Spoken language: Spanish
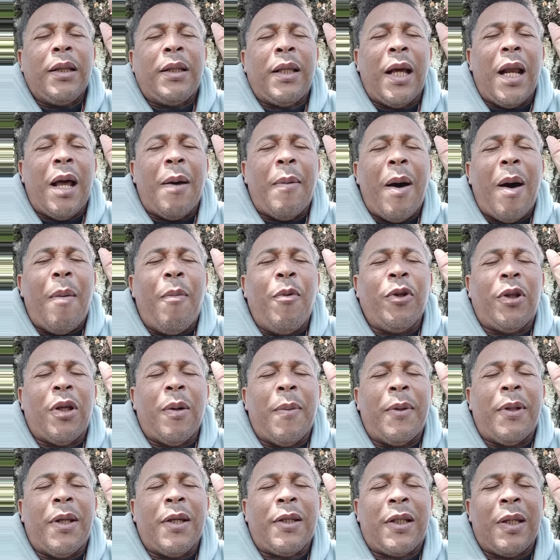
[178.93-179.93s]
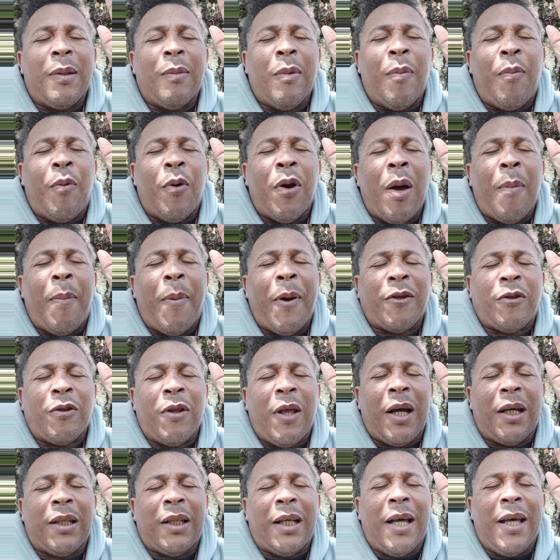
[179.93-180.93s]
te alabamos y te bendecimos por las personas
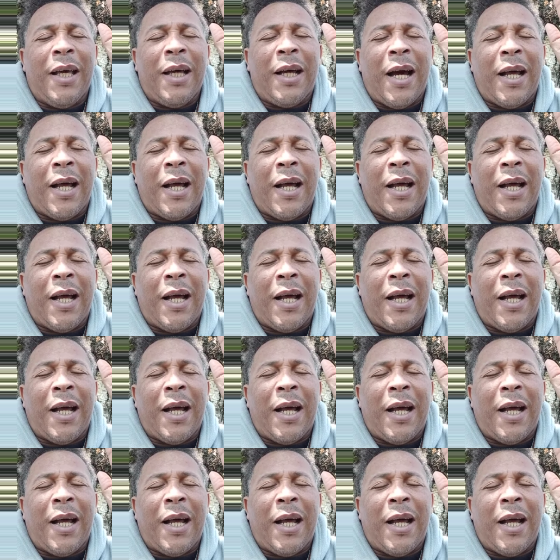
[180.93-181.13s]
que están